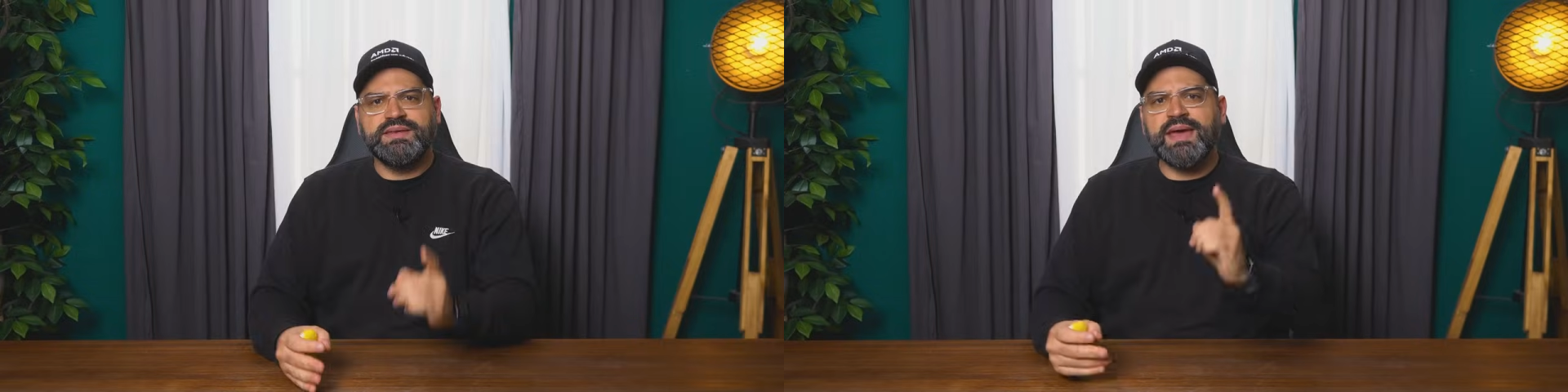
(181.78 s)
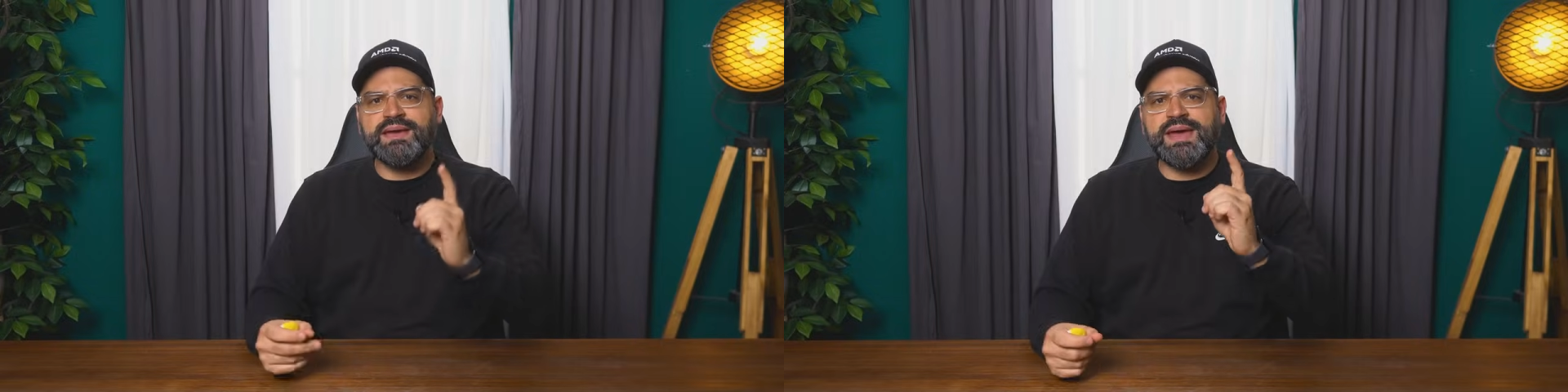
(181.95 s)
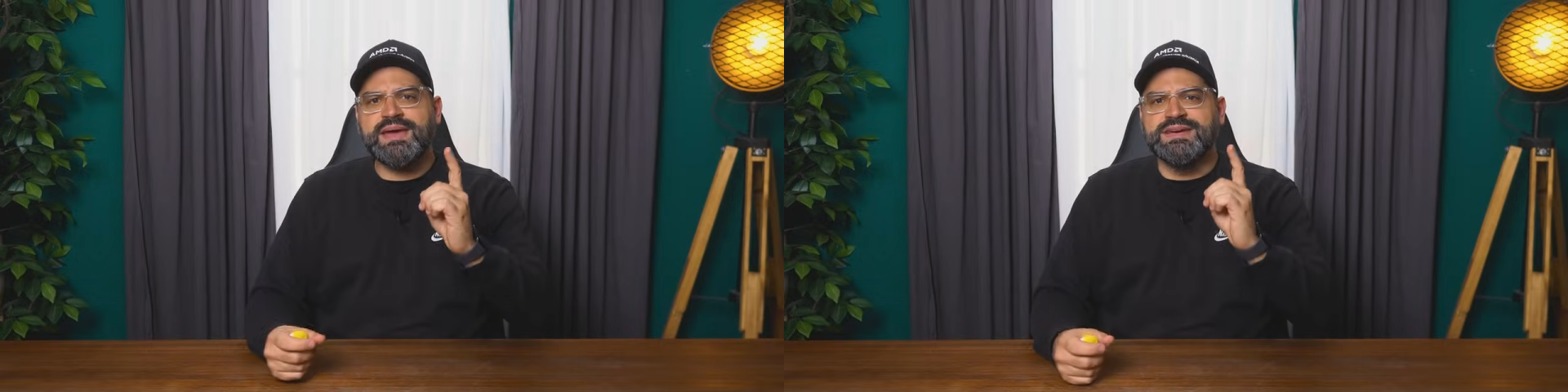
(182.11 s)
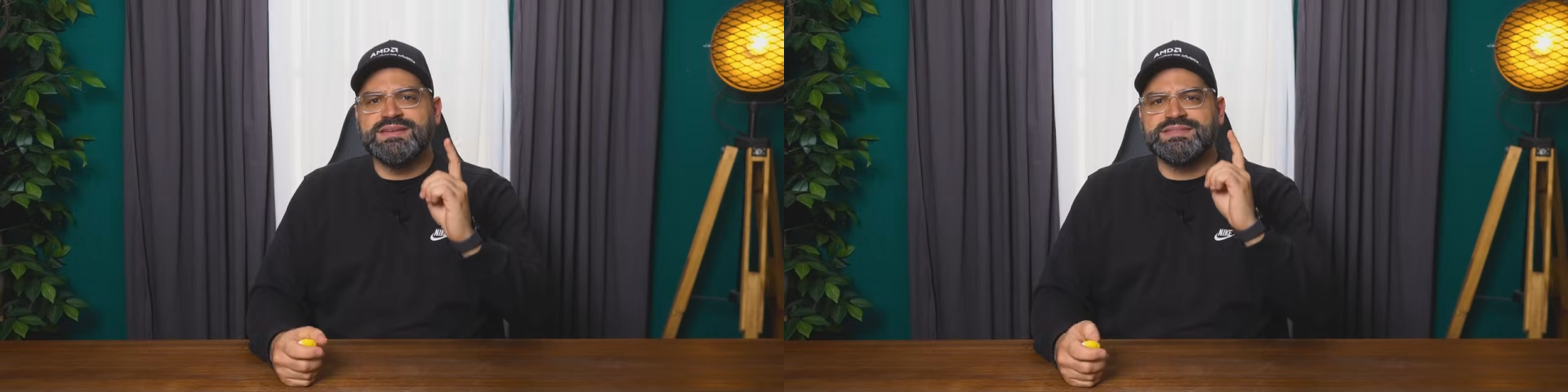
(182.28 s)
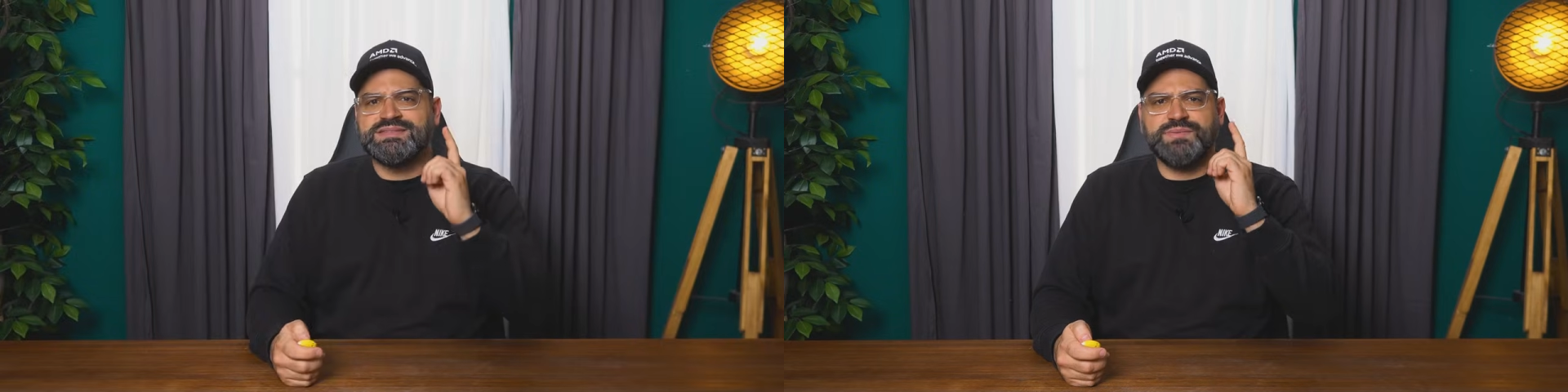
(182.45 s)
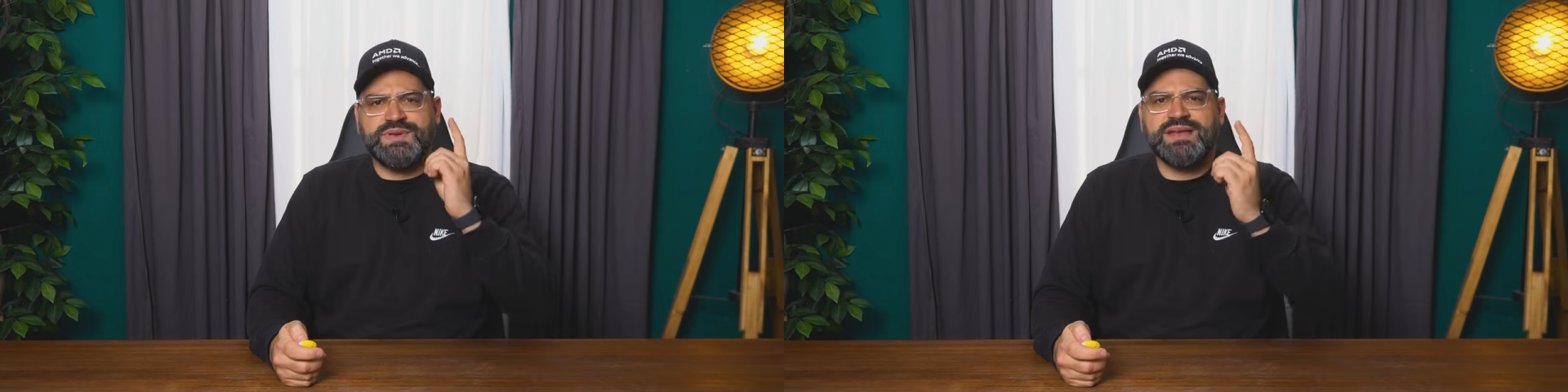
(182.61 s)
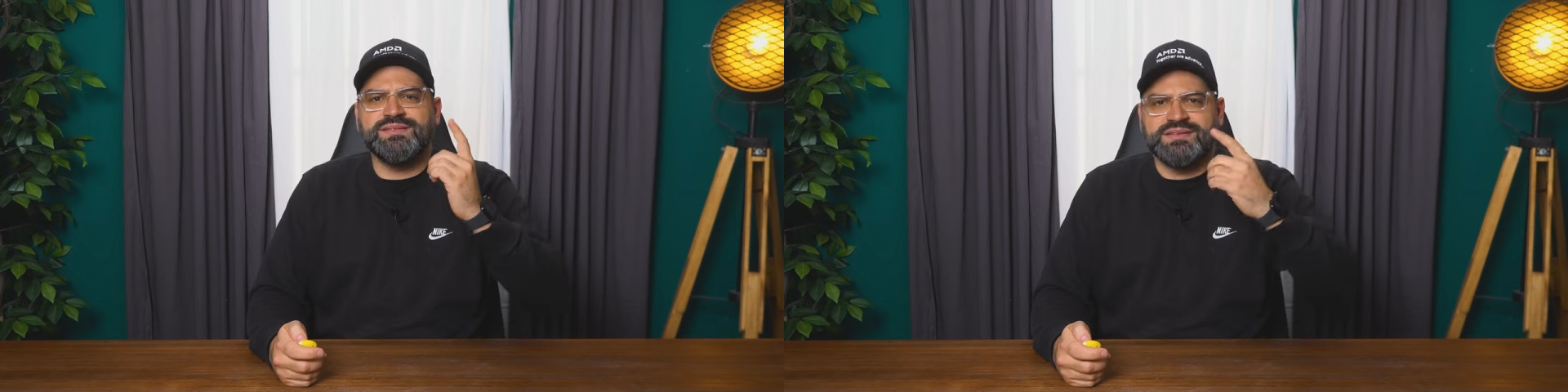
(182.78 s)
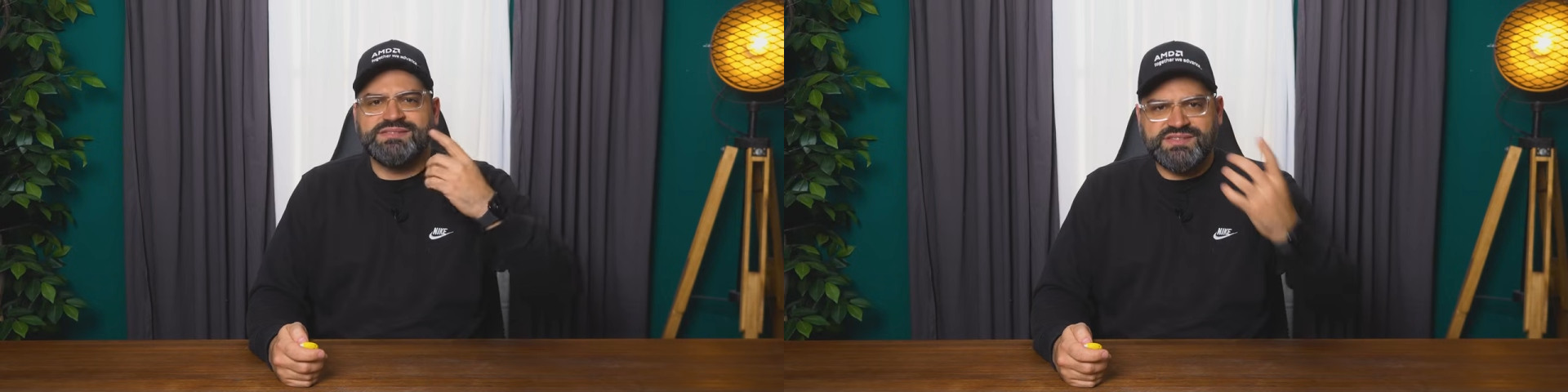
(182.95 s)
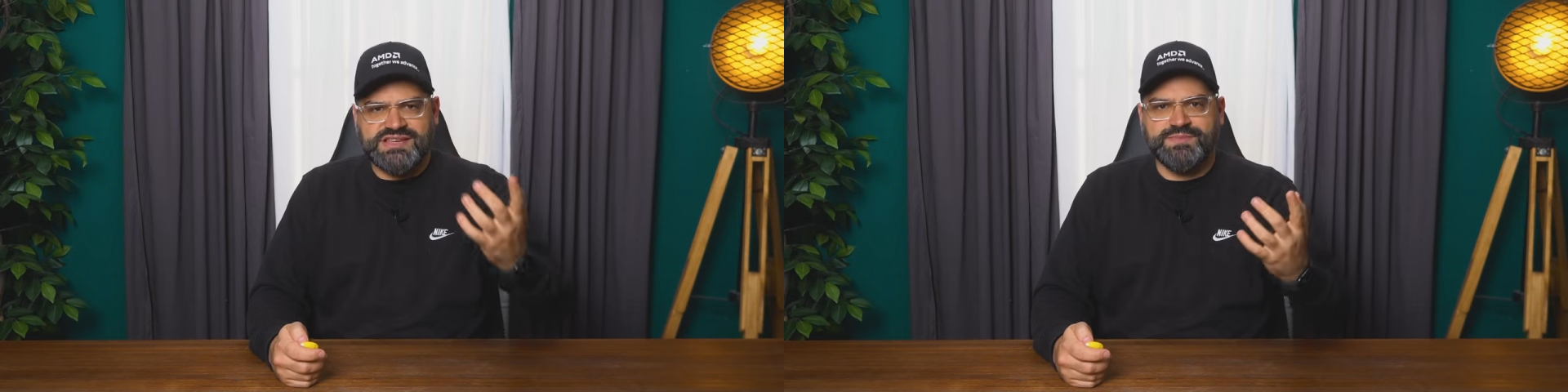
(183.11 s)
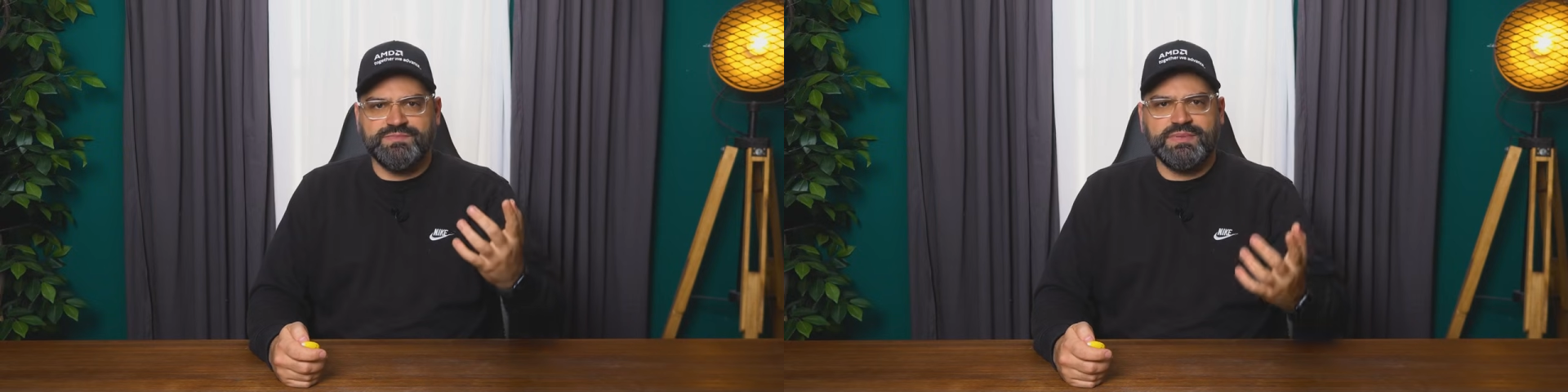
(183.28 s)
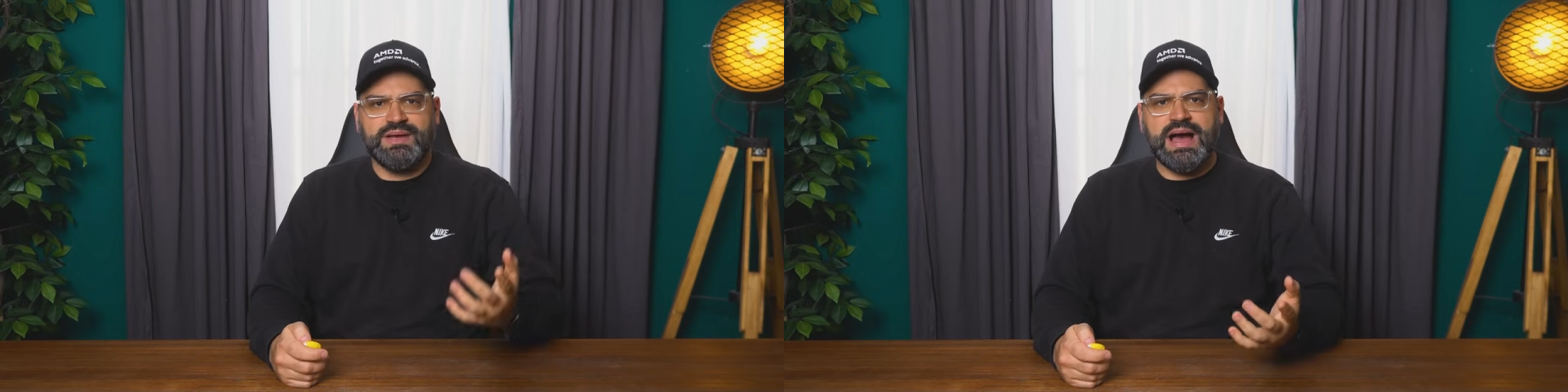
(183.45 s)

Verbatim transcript: Y es que, si bien sí,